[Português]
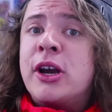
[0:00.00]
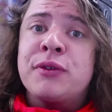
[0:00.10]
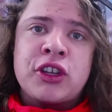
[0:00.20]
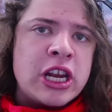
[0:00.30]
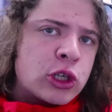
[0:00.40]

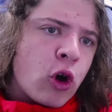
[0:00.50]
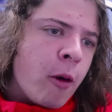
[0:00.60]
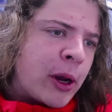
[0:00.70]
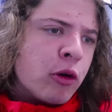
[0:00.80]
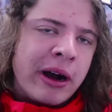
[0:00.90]
depois você
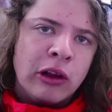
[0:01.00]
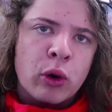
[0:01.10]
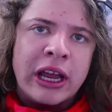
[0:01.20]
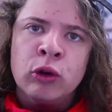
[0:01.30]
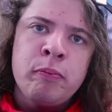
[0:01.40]
descobre que o
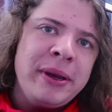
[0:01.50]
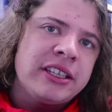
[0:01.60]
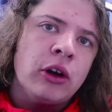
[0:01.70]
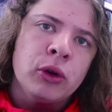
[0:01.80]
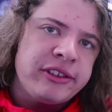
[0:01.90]
maluco é
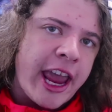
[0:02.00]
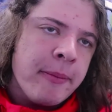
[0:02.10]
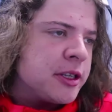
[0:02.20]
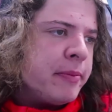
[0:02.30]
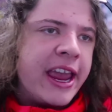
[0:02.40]
noobzão nos
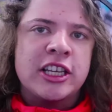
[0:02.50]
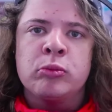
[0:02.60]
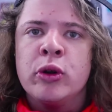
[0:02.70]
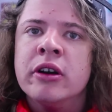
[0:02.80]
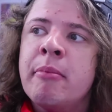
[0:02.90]
games
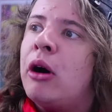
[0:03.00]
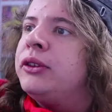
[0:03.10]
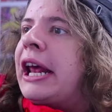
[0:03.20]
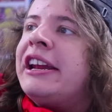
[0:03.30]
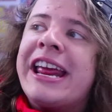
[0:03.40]
mesmo, e o
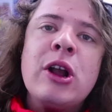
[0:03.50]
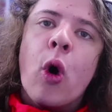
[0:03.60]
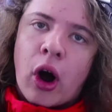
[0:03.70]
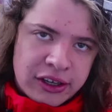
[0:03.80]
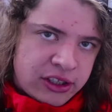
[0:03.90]
irmão dele nem
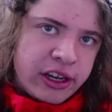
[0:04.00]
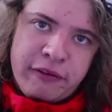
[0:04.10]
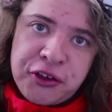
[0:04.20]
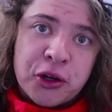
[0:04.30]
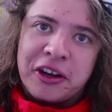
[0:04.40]
gosta
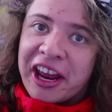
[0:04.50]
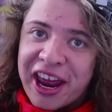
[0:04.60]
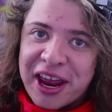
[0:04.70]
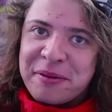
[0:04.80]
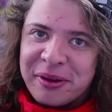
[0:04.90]
de
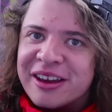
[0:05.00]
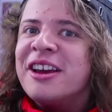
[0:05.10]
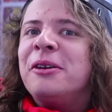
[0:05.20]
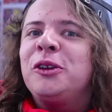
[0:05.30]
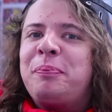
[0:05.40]
videogame.
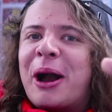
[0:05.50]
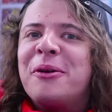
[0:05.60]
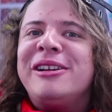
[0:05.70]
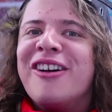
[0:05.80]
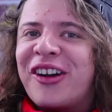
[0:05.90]
Os
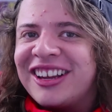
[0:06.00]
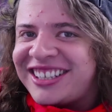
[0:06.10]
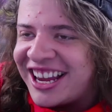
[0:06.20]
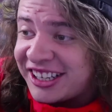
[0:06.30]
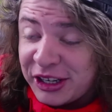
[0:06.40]
bagulho louco
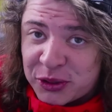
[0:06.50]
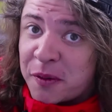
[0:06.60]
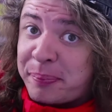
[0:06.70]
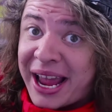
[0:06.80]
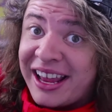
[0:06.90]
assim, essa
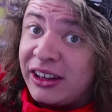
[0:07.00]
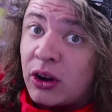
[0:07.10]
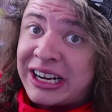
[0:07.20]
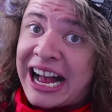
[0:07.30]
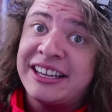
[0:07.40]
desculpa é
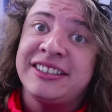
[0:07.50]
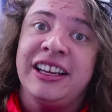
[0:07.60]
loucaça.